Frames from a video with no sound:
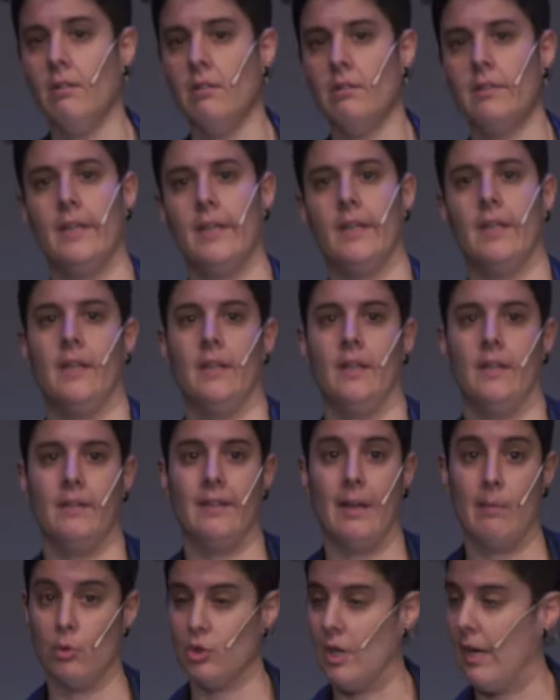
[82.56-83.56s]

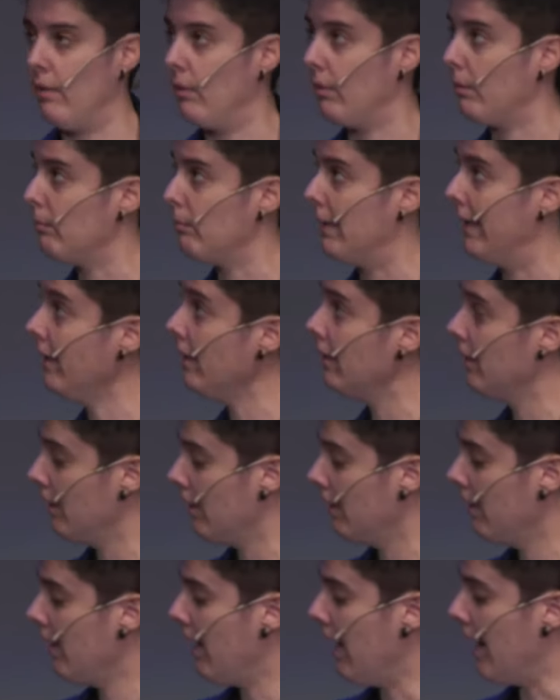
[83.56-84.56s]
del buscador. ¿vale?
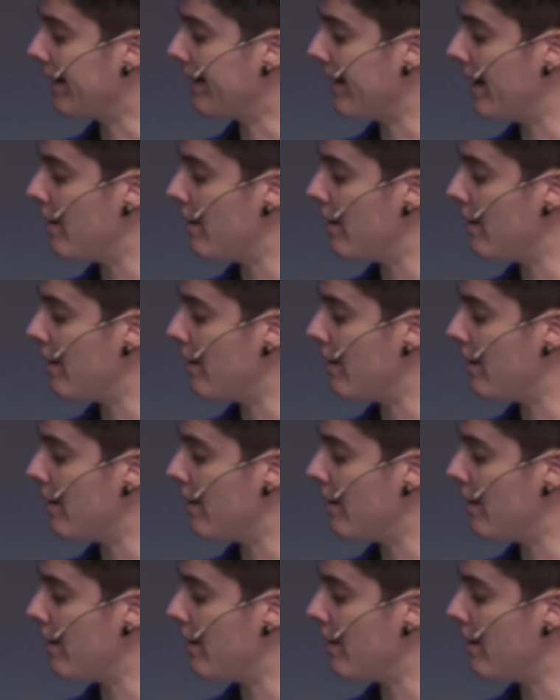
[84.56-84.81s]
Aquí hay